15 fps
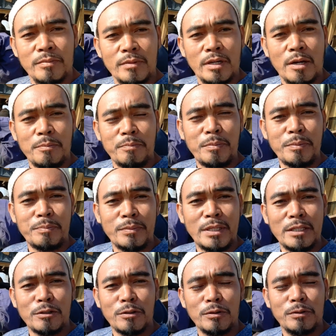uh, ah,
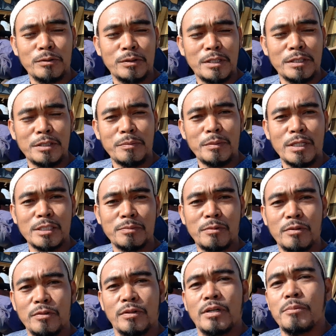15 to 30 minutes po
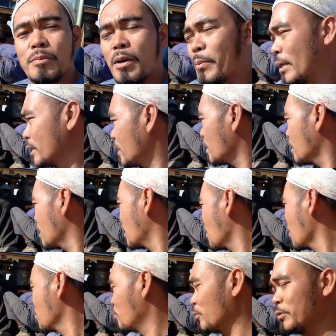uh, ah, papandarin na
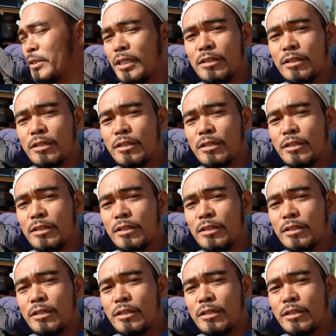yung po siya.